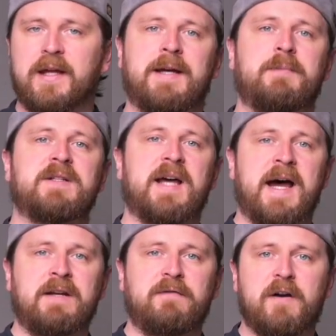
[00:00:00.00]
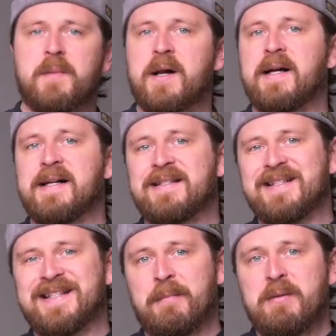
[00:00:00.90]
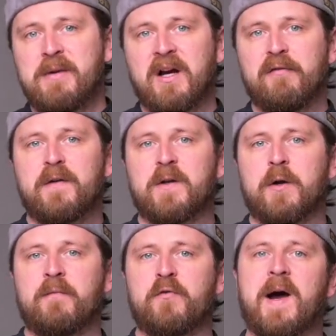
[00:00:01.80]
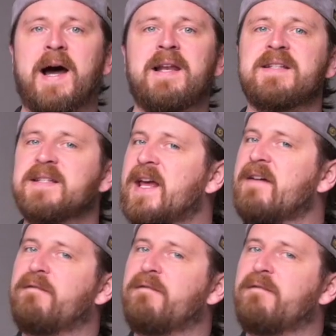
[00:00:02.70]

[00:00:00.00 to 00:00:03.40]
Ich habe das einfach mal als Sammelbegriff genommen für alles,